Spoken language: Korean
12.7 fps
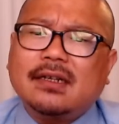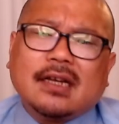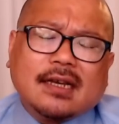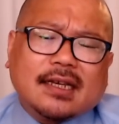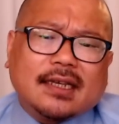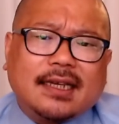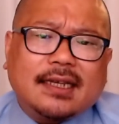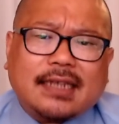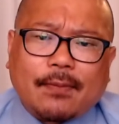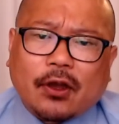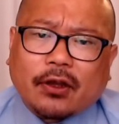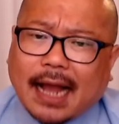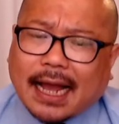
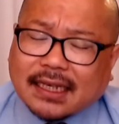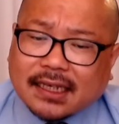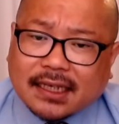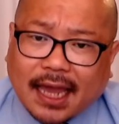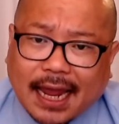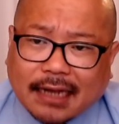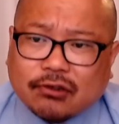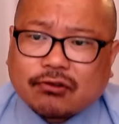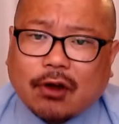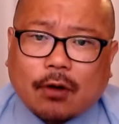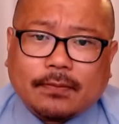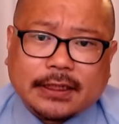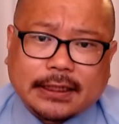이재명이가 이해할 수가
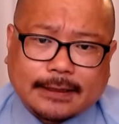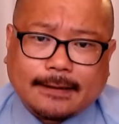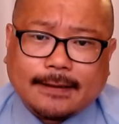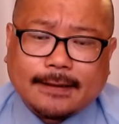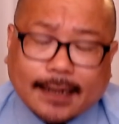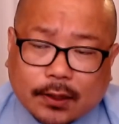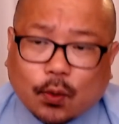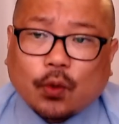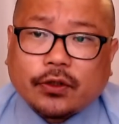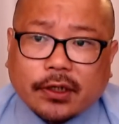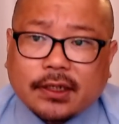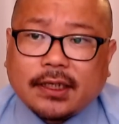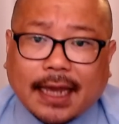없는 네,
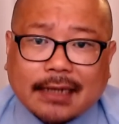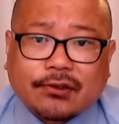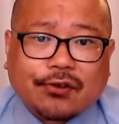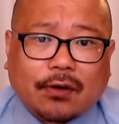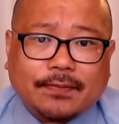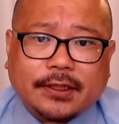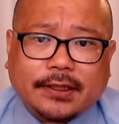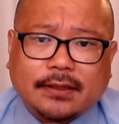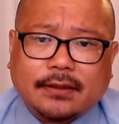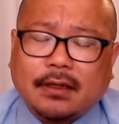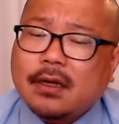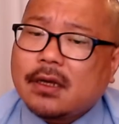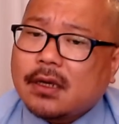도저히 이해할 수가 없는
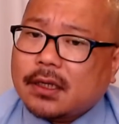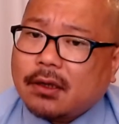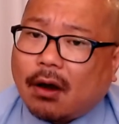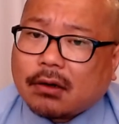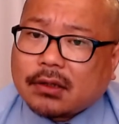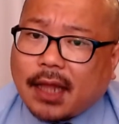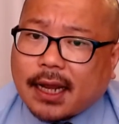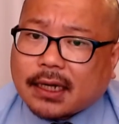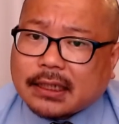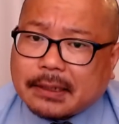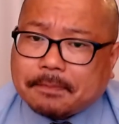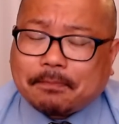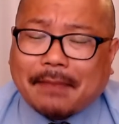
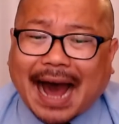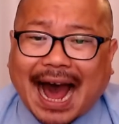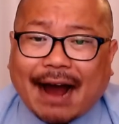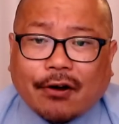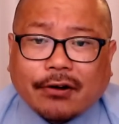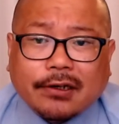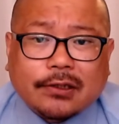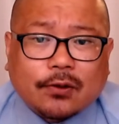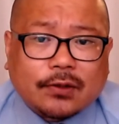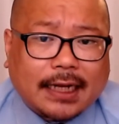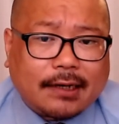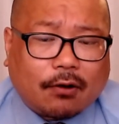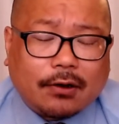역대급 망언을 쏟아,
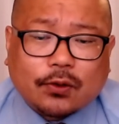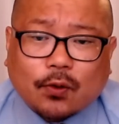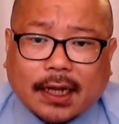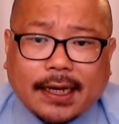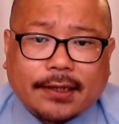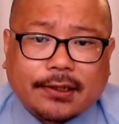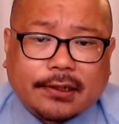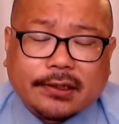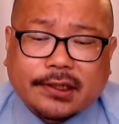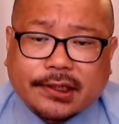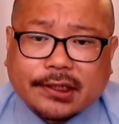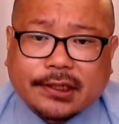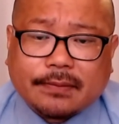어, 내서
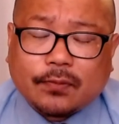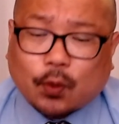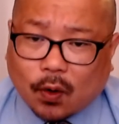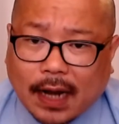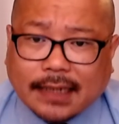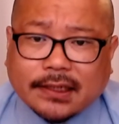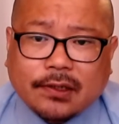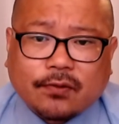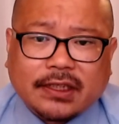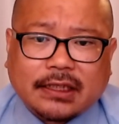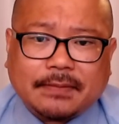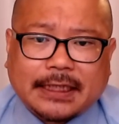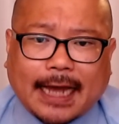지금 논란이 일고
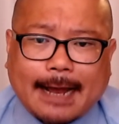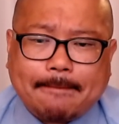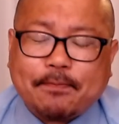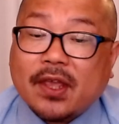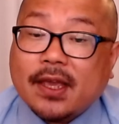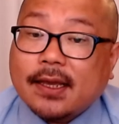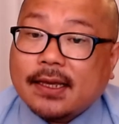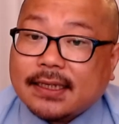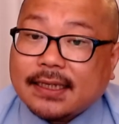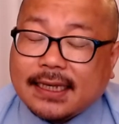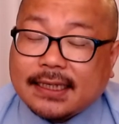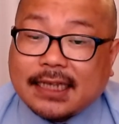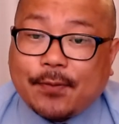있습니다.
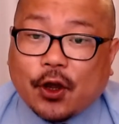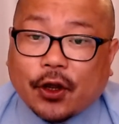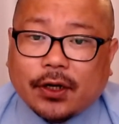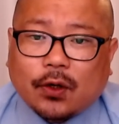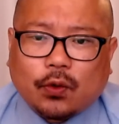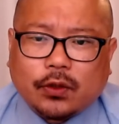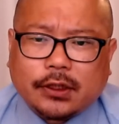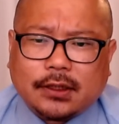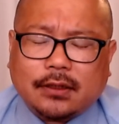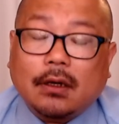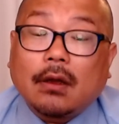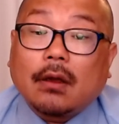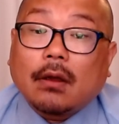이재명이는 오늘
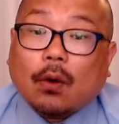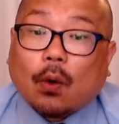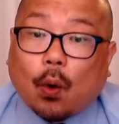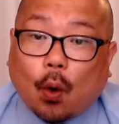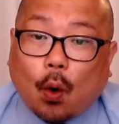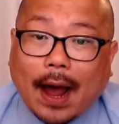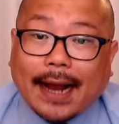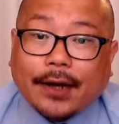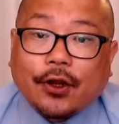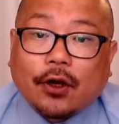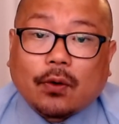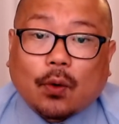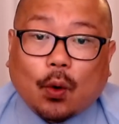
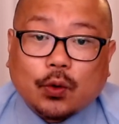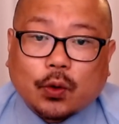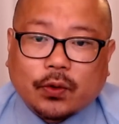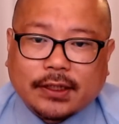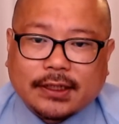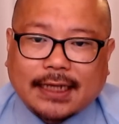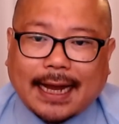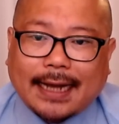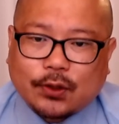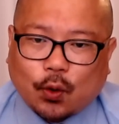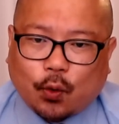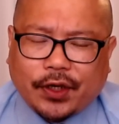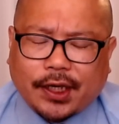고학력 고소득자
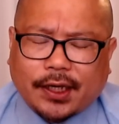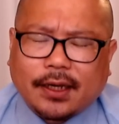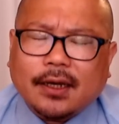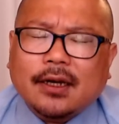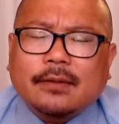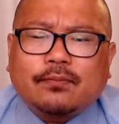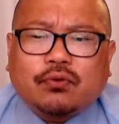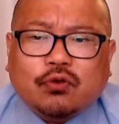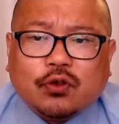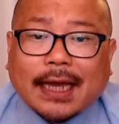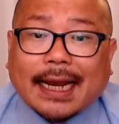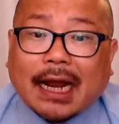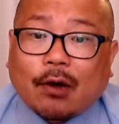소위
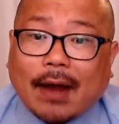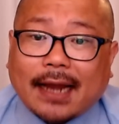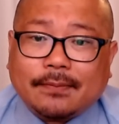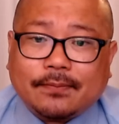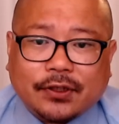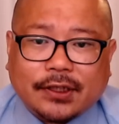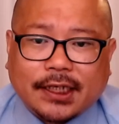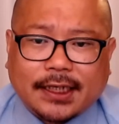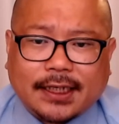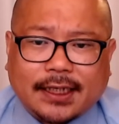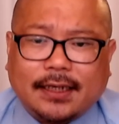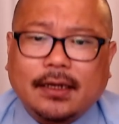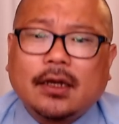부자라고 하는
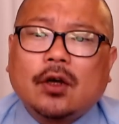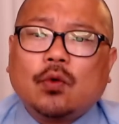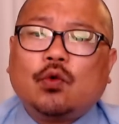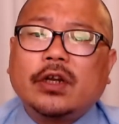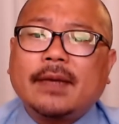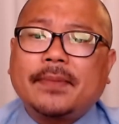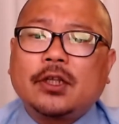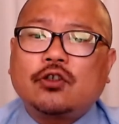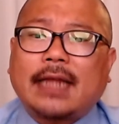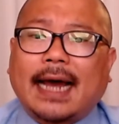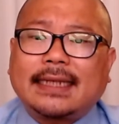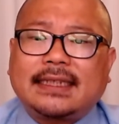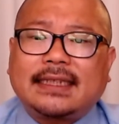분들이 우리
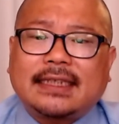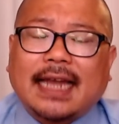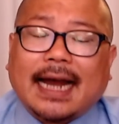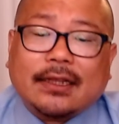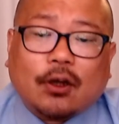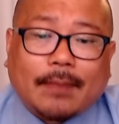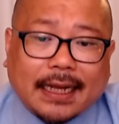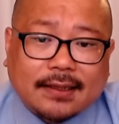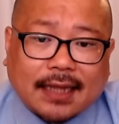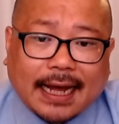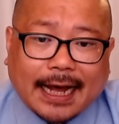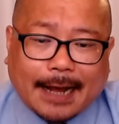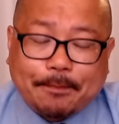민주당 지지자가 더
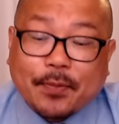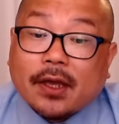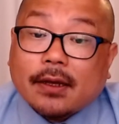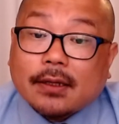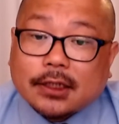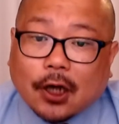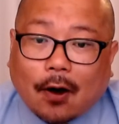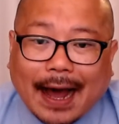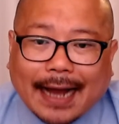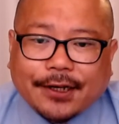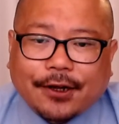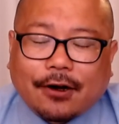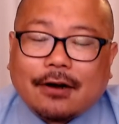많다.
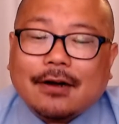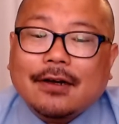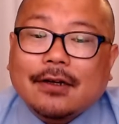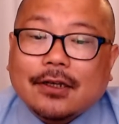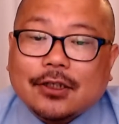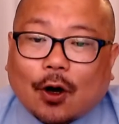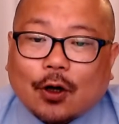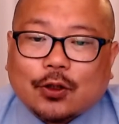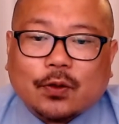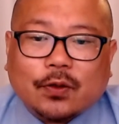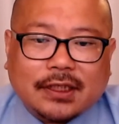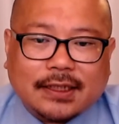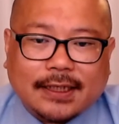저학력
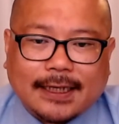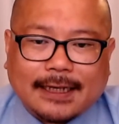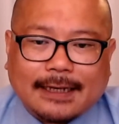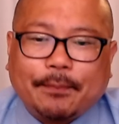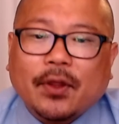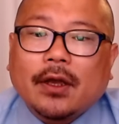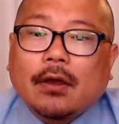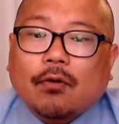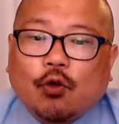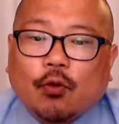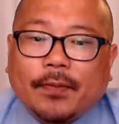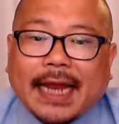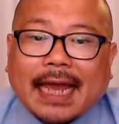저소득층이
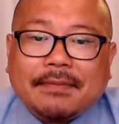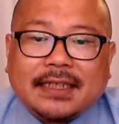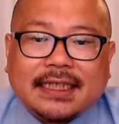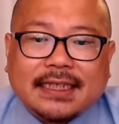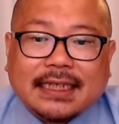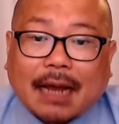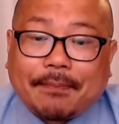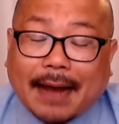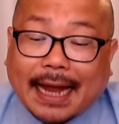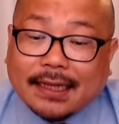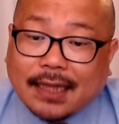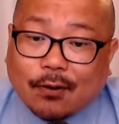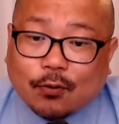국민의힘 지지가
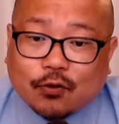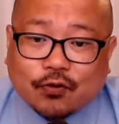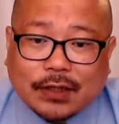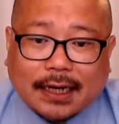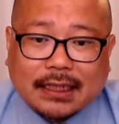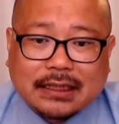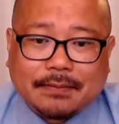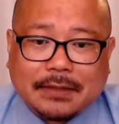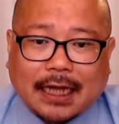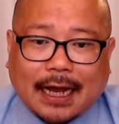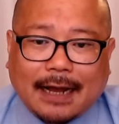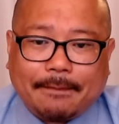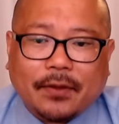많다고 주장을
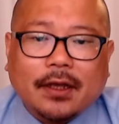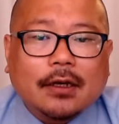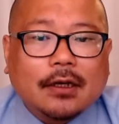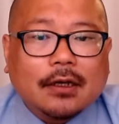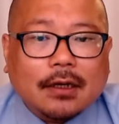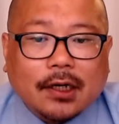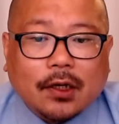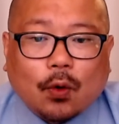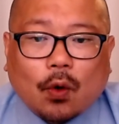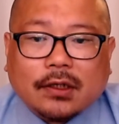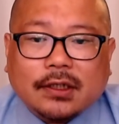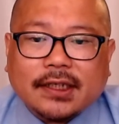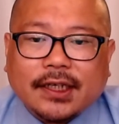했습니다. 그리고
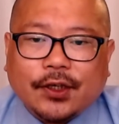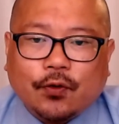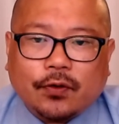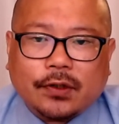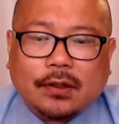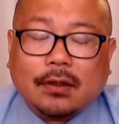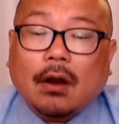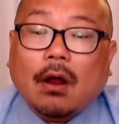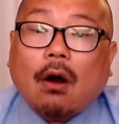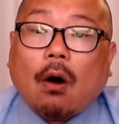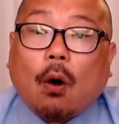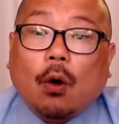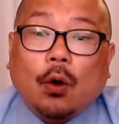그 이유를
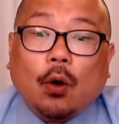언론